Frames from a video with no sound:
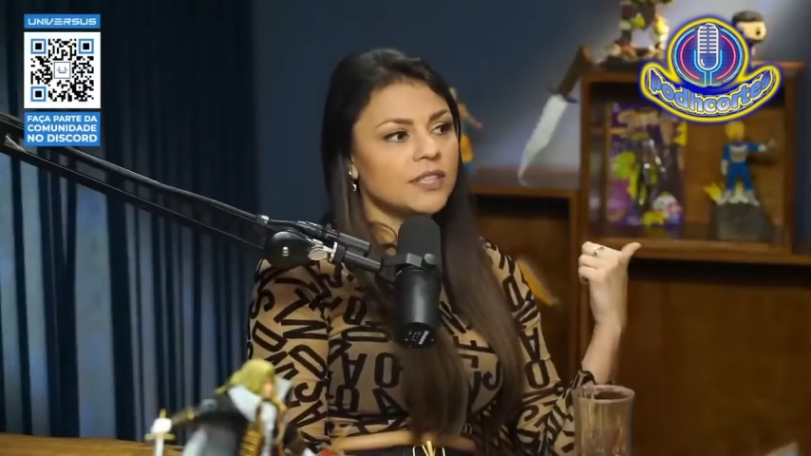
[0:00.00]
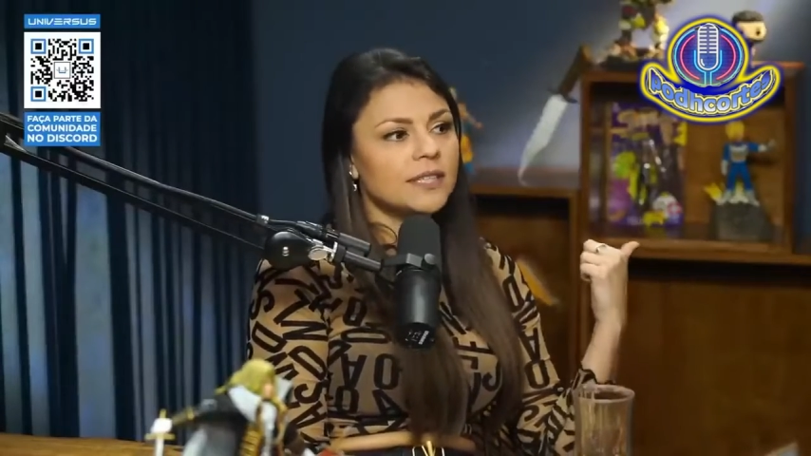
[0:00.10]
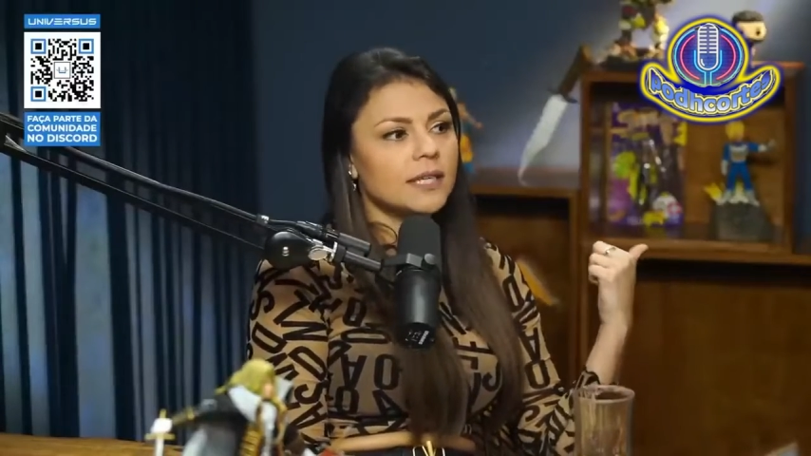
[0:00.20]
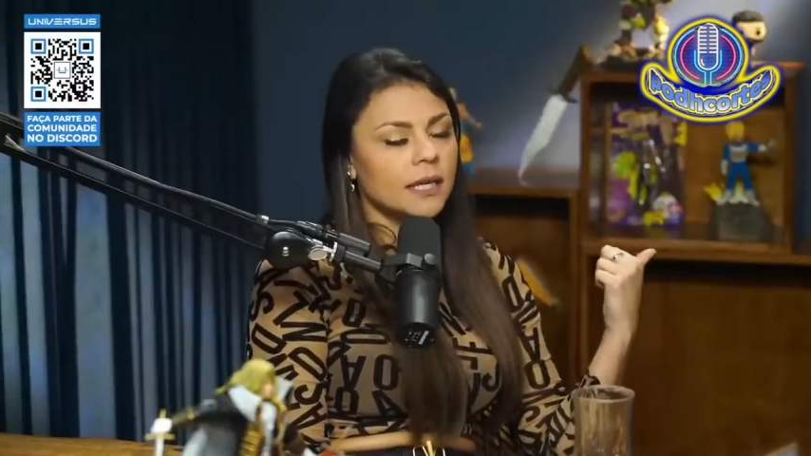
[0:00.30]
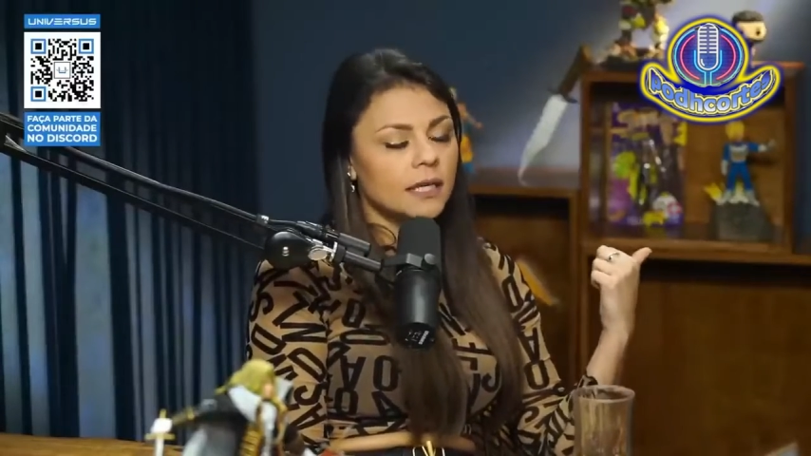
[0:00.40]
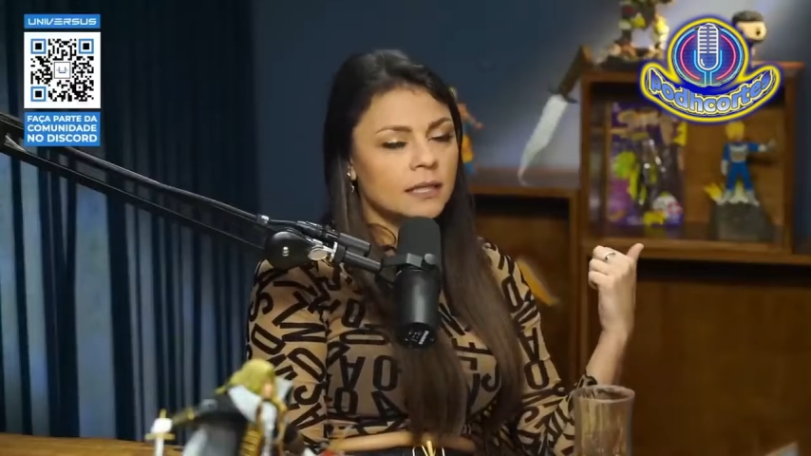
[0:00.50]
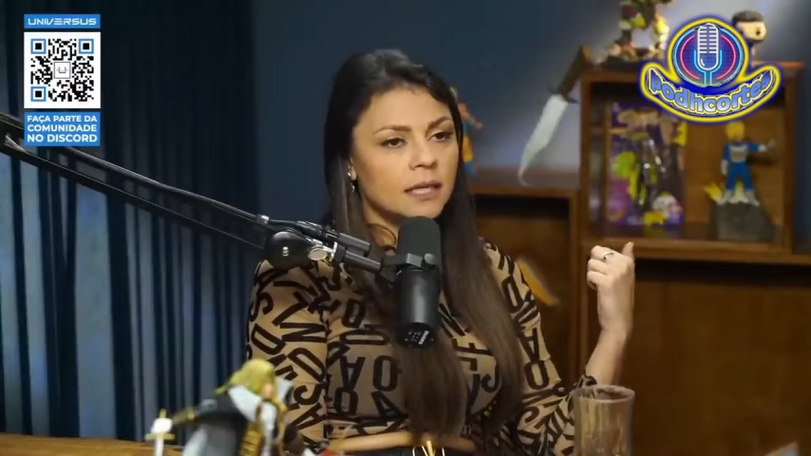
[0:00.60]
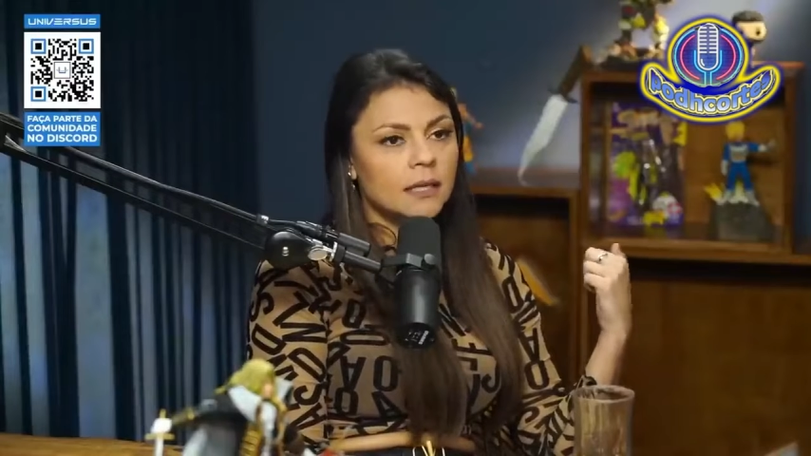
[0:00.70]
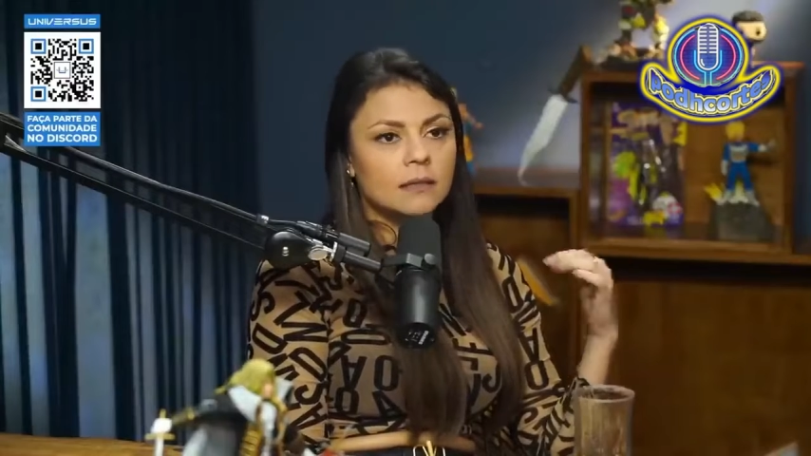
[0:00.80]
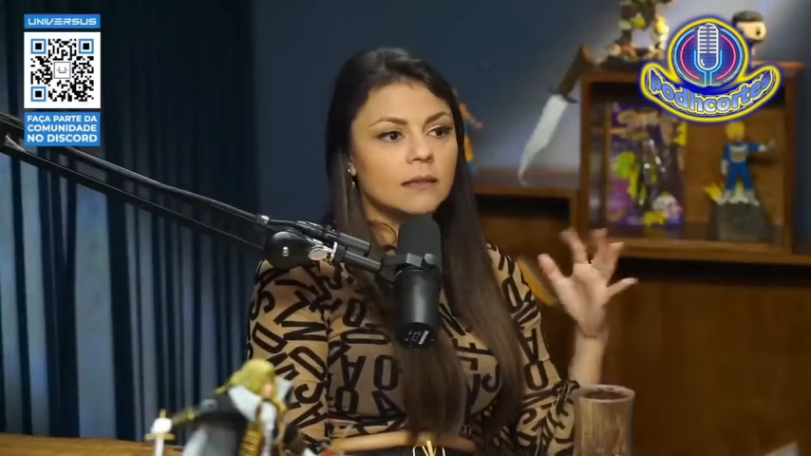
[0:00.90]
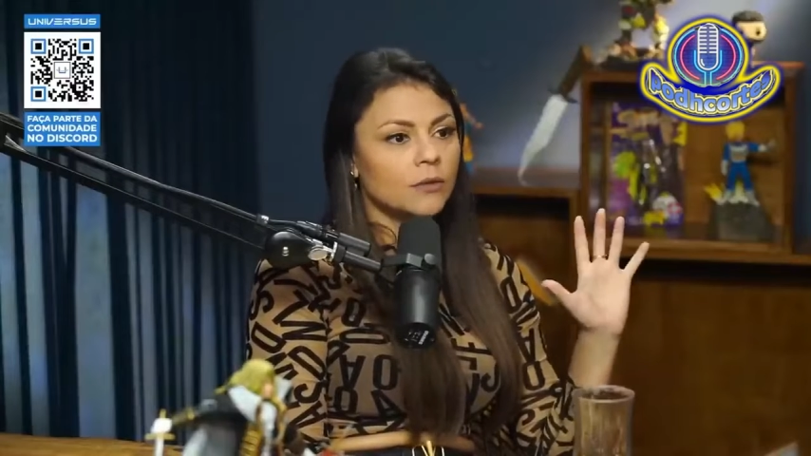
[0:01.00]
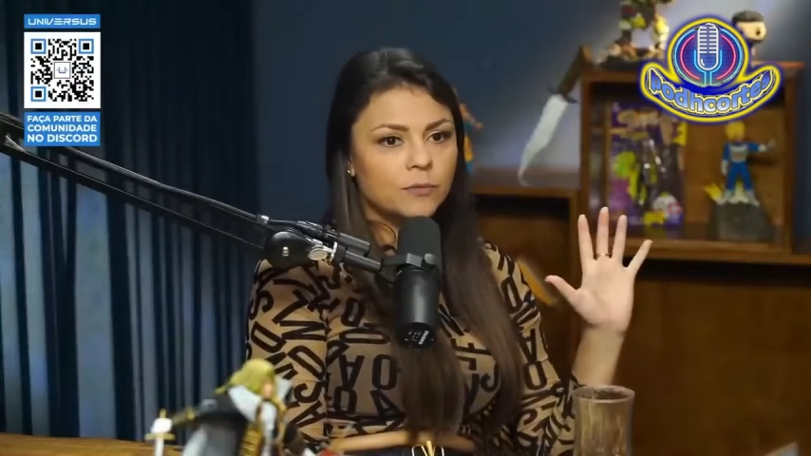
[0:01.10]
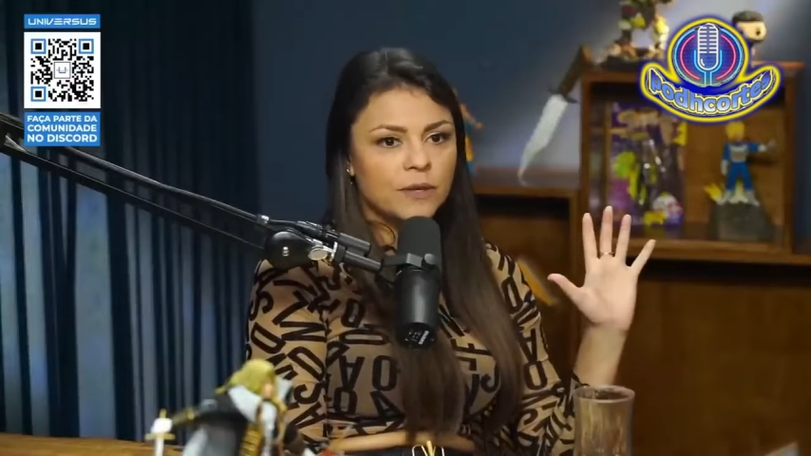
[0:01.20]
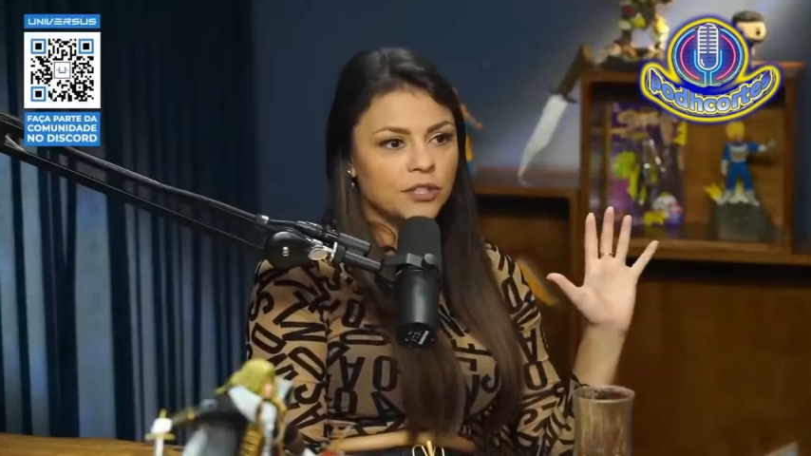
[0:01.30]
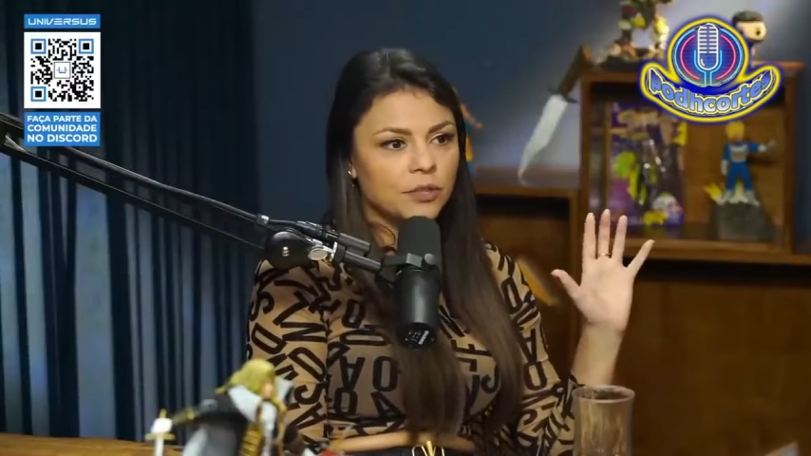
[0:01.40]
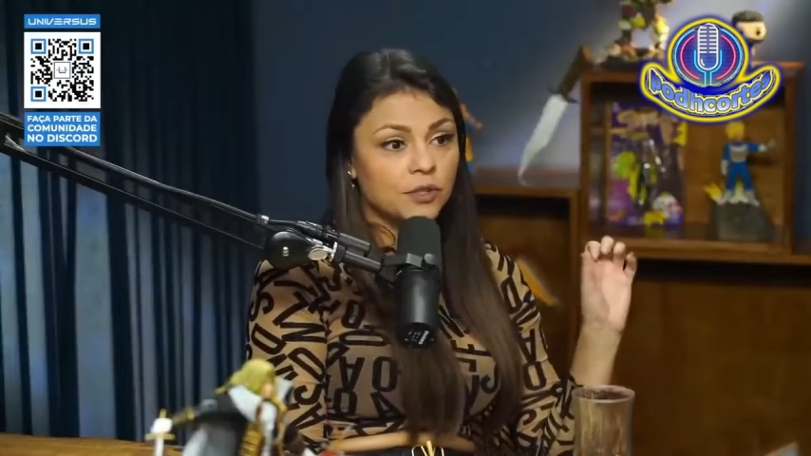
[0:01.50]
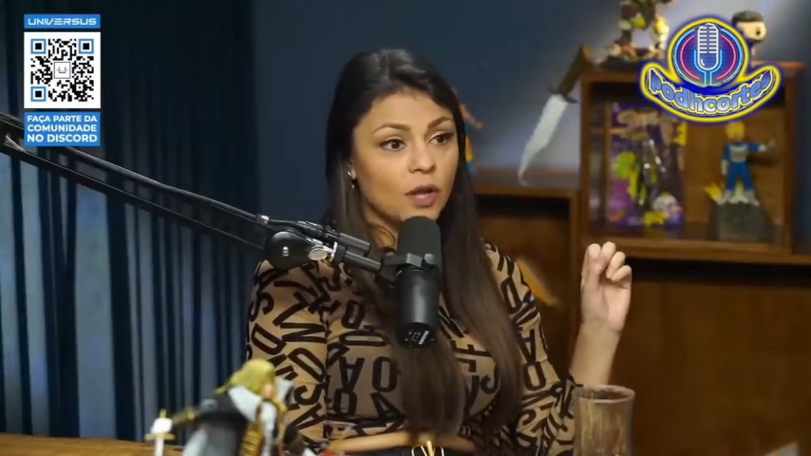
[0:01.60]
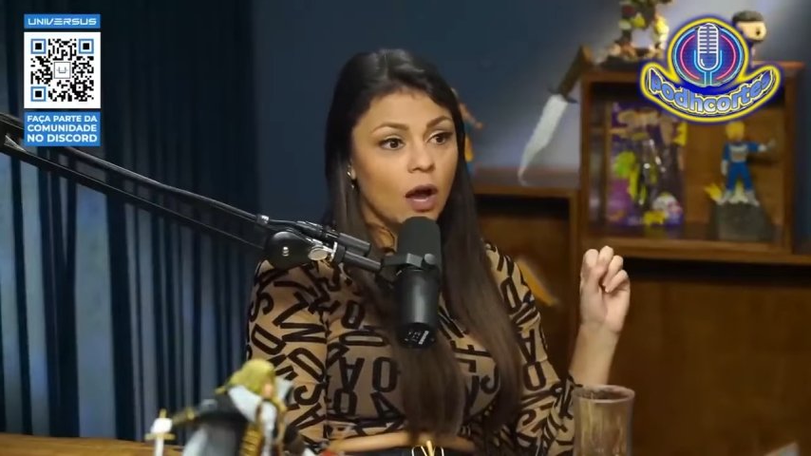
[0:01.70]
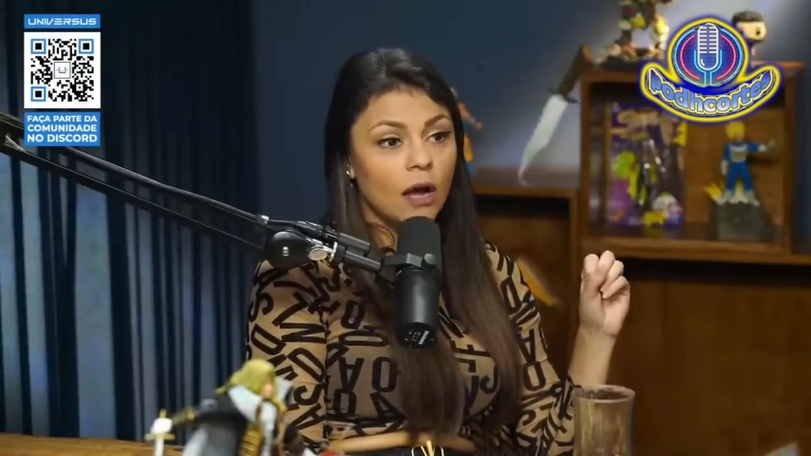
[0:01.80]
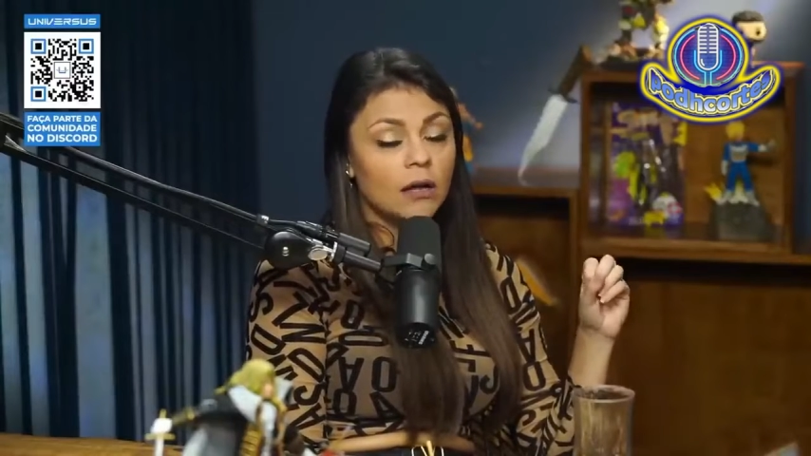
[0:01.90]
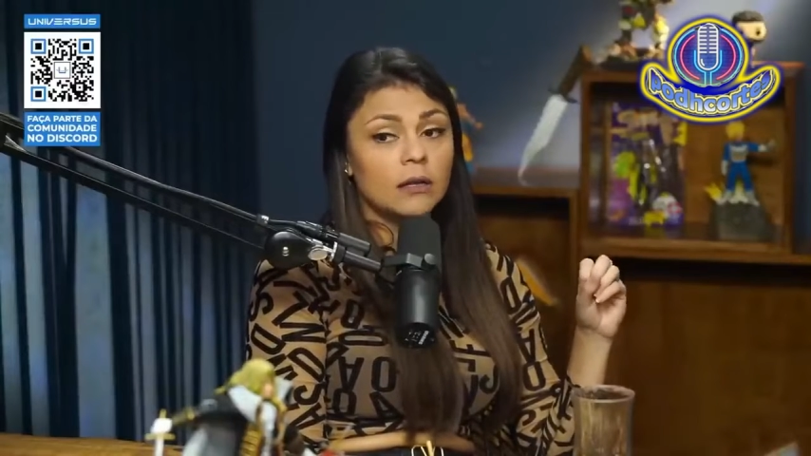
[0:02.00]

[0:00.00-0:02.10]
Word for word: seguinte, dei uns beijinhos só.